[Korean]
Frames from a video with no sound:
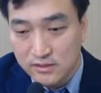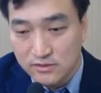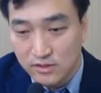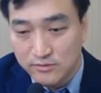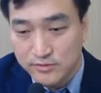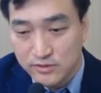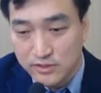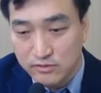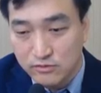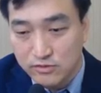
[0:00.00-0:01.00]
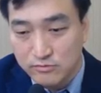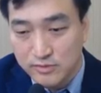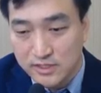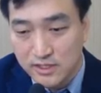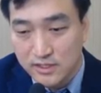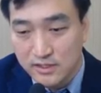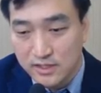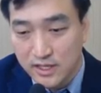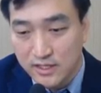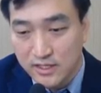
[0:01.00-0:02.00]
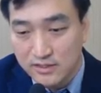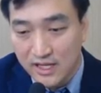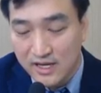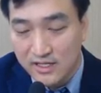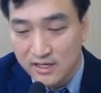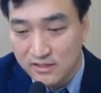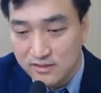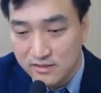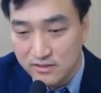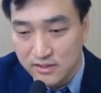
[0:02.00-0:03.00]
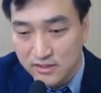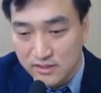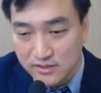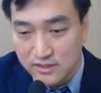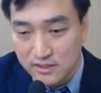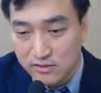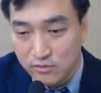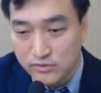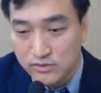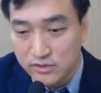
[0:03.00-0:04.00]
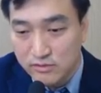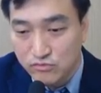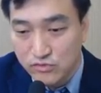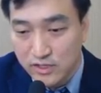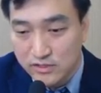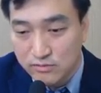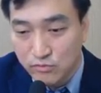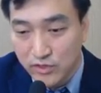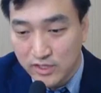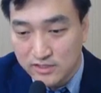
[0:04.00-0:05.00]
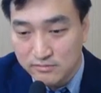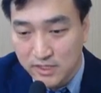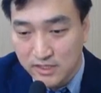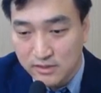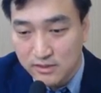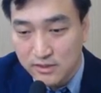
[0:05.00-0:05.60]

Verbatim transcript: 전립선이 있고 그 밑에 네 개의 다리가 있는 이제 오징어나 문어 같은 모양이지만